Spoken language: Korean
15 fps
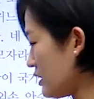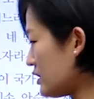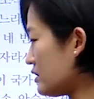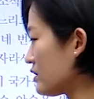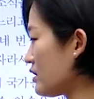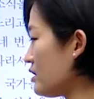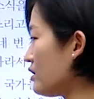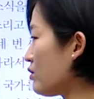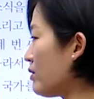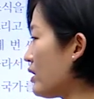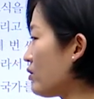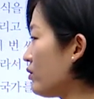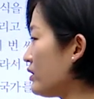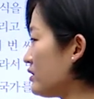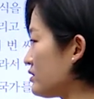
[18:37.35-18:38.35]
일으키려고
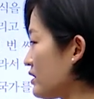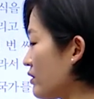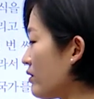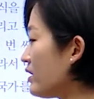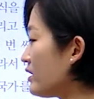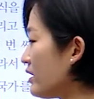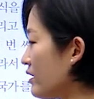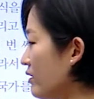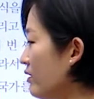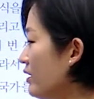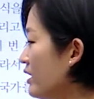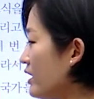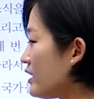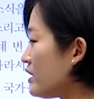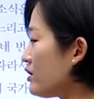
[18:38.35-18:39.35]
하고 있는 상황이에요.
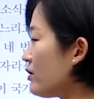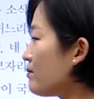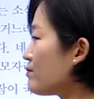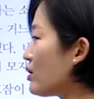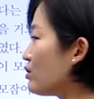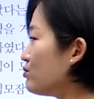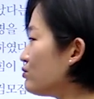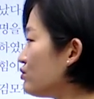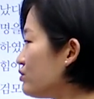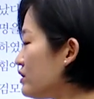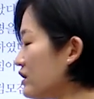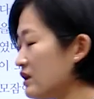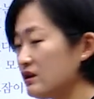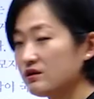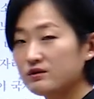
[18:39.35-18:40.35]
이런
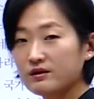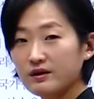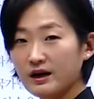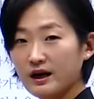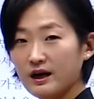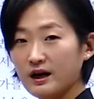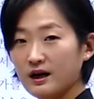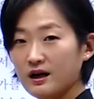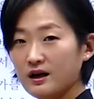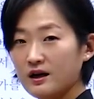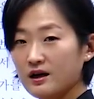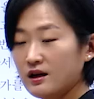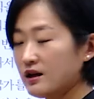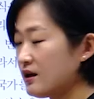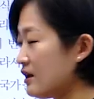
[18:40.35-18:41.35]
명분이 있어야
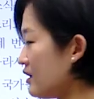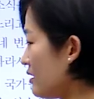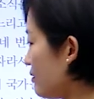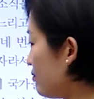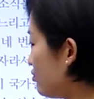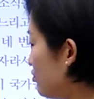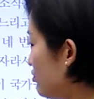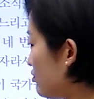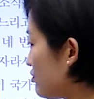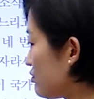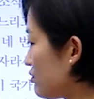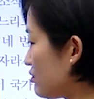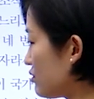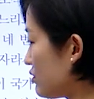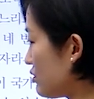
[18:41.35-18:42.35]
이
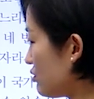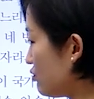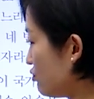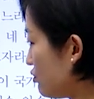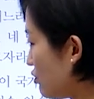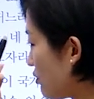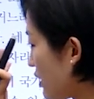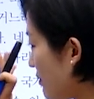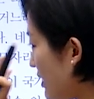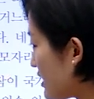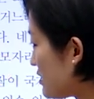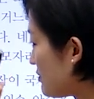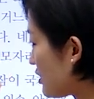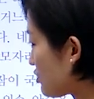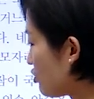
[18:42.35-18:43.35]
부흥 운동의
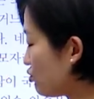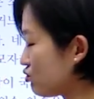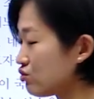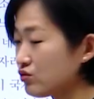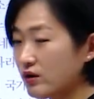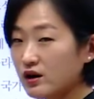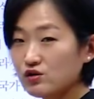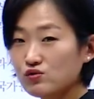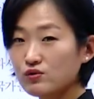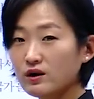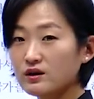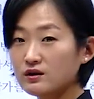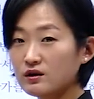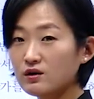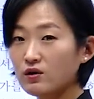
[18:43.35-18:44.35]
마지막 전투도 할 수가
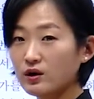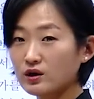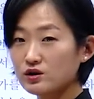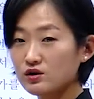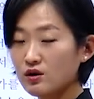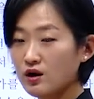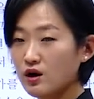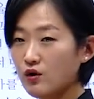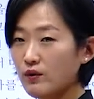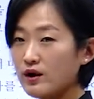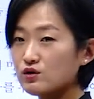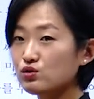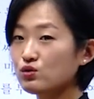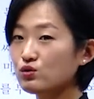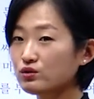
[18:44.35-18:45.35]
있는 거겠죠.
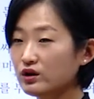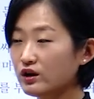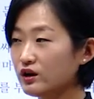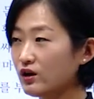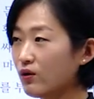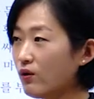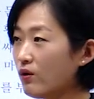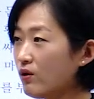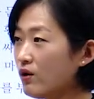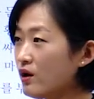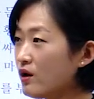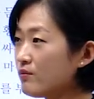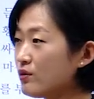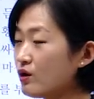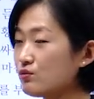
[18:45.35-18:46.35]
왕족을 데리고
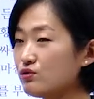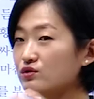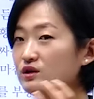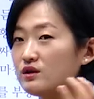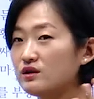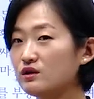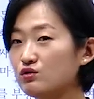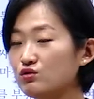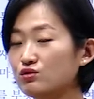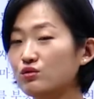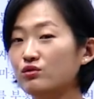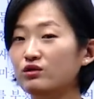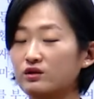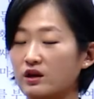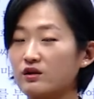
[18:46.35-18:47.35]
명분 있는
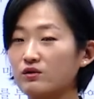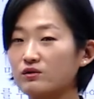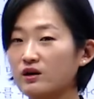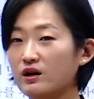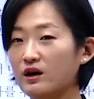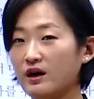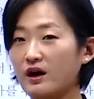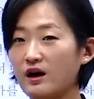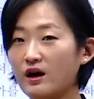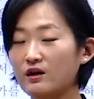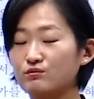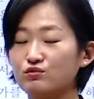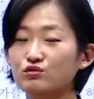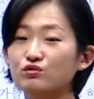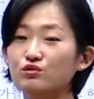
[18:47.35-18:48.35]
후손을 데려다가 해야
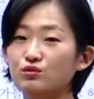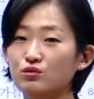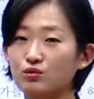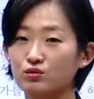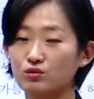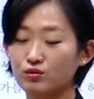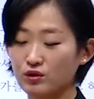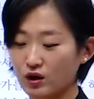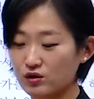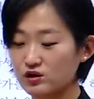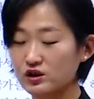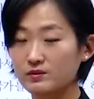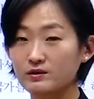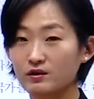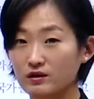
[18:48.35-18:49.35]
부흥 운동도
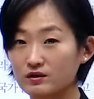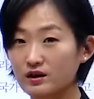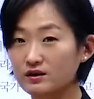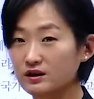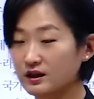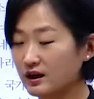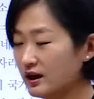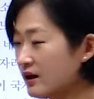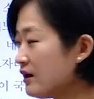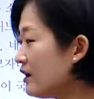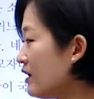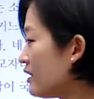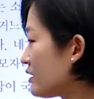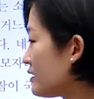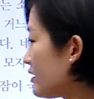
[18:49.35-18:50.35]
결집이 될 테니까.
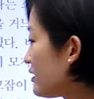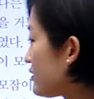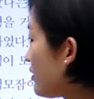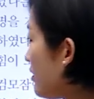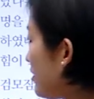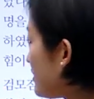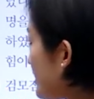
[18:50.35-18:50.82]
그래서